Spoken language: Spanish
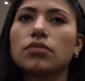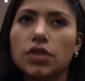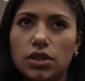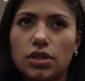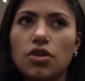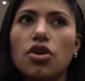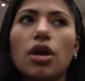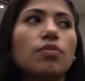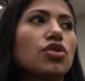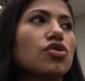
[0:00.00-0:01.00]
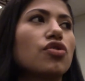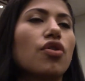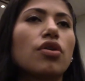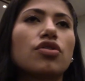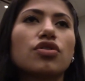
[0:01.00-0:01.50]
Sí, señora, yo
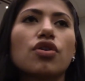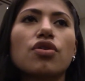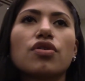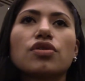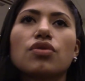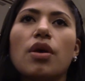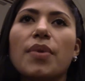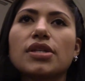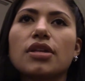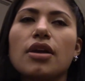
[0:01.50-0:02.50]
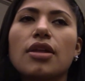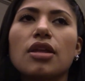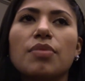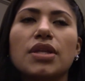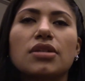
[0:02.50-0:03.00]
soy, yo soy, yo hice una maestría en
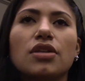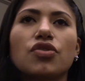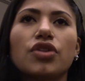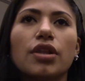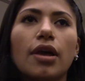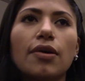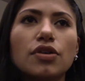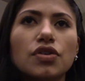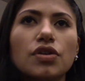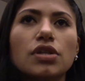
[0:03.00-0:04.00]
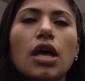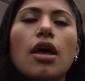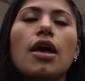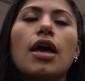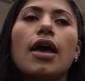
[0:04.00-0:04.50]
administración de negocios
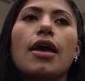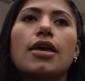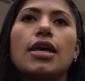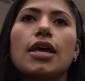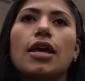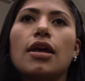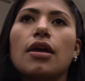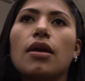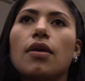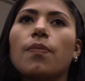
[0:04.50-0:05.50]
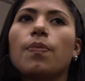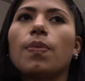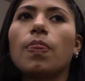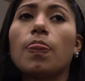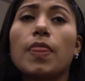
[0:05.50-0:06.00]
y,
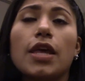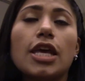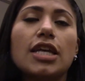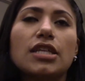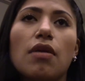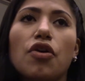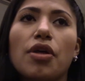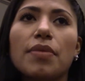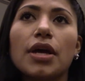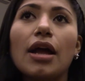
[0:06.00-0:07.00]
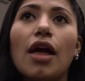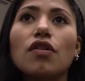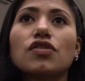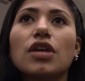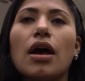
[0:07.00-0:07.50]
se habló de mi
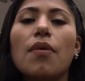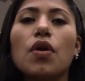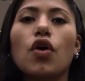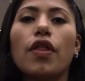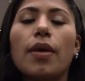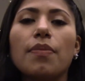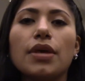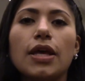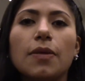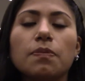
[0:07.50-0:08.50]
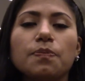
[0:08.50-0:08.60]
grado, se habló de mi